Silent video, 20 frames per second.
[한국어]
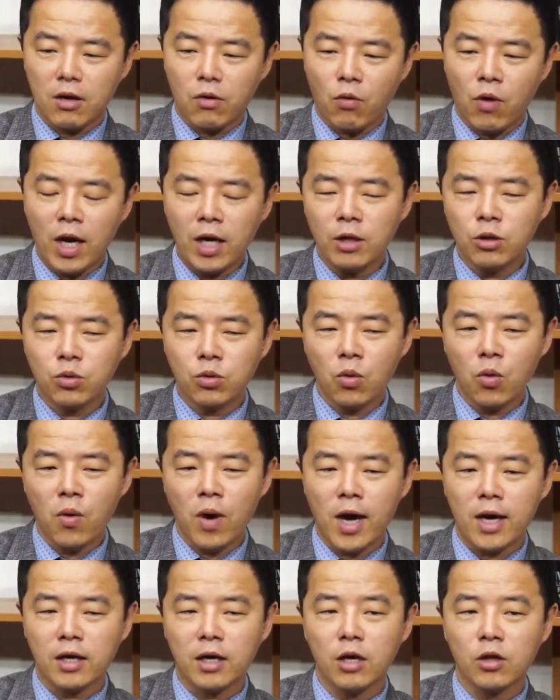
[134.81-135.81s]
활동
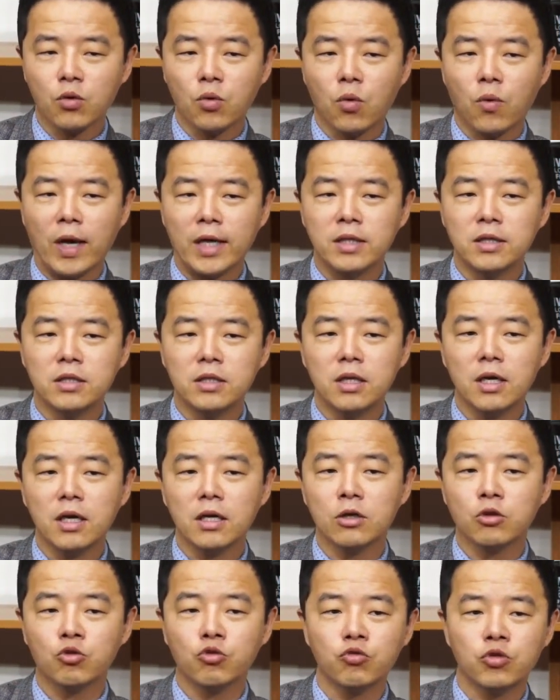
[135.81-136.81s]
하나도
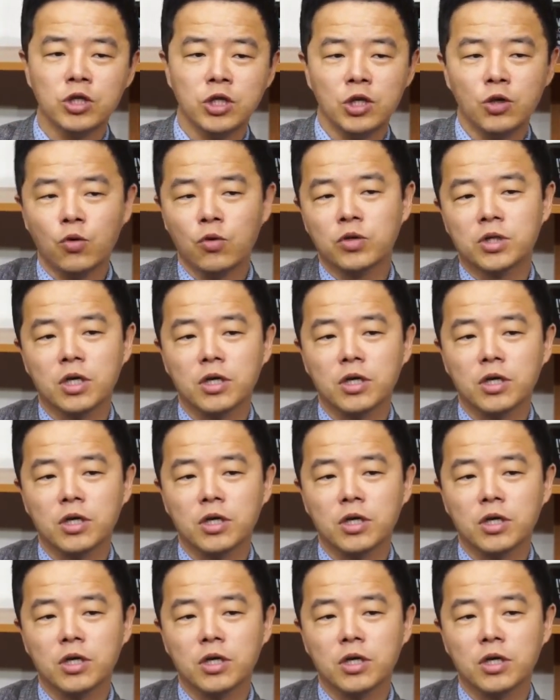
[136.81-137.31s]
완전하게 수치로